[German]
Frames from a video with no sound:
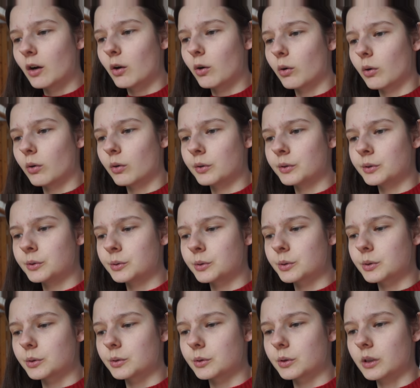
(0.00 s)

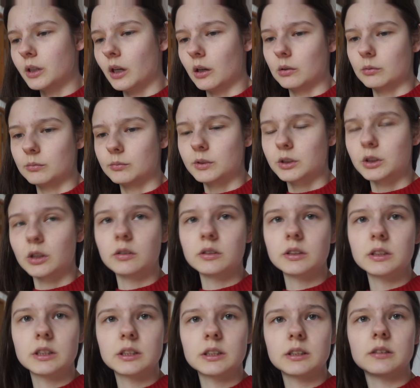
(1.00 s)
Und äh, genau,
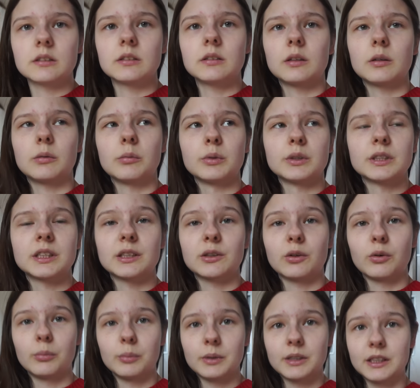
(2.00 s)
sonst musste ich
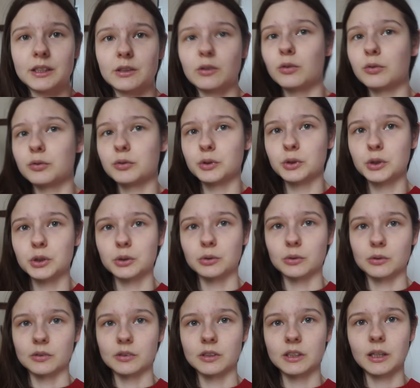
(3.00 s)
unbedingt noch
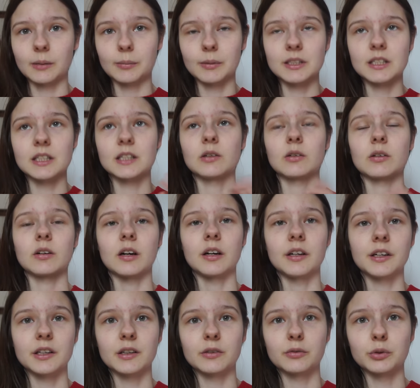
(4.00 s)
frühstücken. Ich habe tatsächlich noch gar
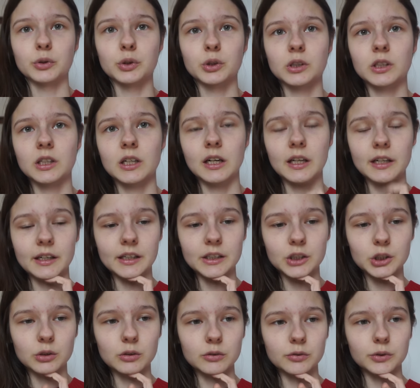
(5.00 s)
nicht gefrühstückt. Die Kleine hat
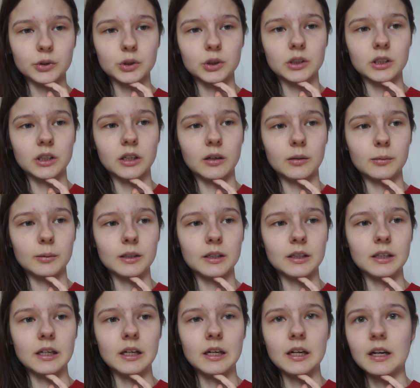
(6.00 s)
schon gefrühstückt,
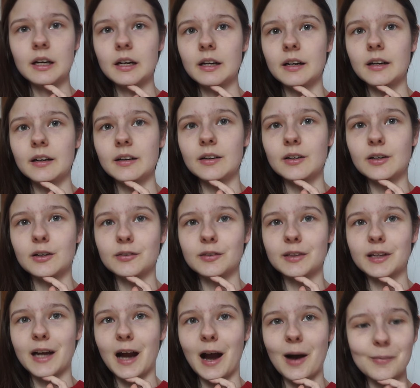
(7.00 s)
aber
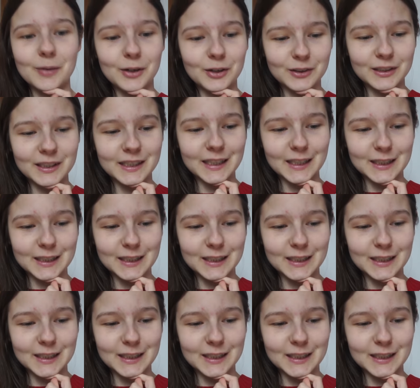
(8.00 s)
irgendwie kam ich noch nicht